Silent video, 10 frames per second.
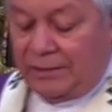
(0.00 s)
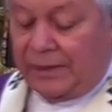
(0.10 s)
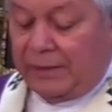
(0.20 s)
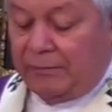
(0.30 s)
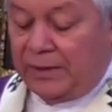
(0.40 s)

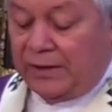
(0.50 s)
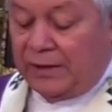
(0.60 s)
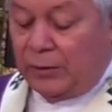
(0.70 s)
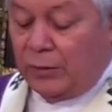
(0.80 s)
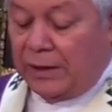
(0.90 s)
para
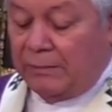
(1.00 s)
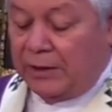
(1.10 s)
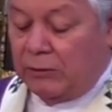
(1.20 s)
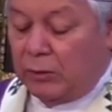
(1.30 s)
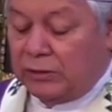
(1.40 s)
emprender un
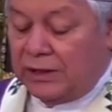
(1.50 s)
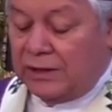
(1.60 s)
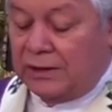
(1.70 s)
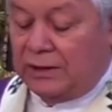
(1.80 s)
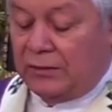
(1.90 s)
camino
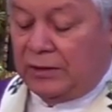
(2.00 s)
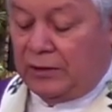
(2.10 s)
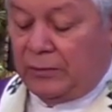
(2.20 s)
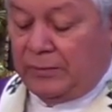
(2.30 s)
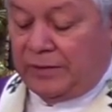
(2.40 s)
auténtico
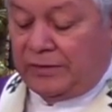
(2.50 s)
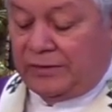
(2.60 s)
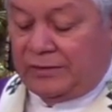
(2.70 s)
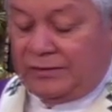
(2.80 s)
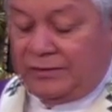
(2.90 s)
de
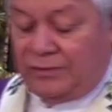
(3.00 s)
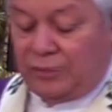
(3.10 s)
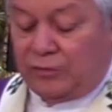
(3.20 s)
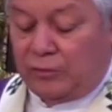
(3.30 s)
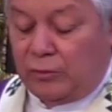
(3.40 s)
conversión,
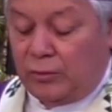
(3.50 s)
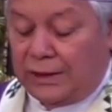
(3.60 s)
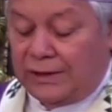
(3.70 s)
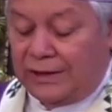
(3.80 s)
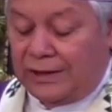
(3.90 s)
no solo
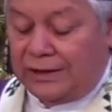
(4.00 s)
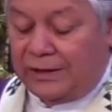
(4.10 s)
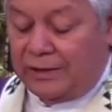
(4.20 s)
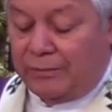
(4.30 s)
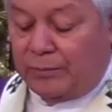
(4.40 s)
durante el
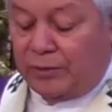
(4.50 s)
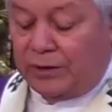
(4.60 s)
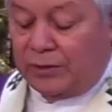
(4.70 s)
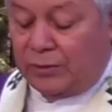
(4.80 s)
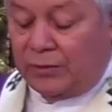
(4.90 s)
tiempo
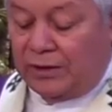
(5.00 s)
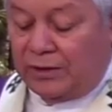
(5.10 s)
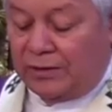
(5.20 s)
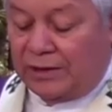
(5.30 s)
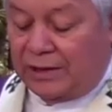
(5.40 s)

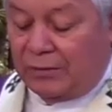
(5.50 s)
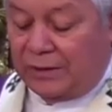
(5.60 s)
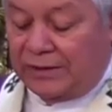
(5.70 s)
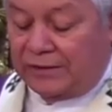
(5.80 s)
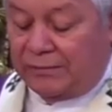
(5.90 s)
litúrgico de la
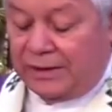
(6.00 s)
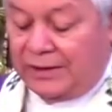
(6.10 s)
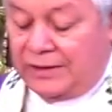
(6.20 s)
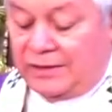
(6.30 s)
cuaresma,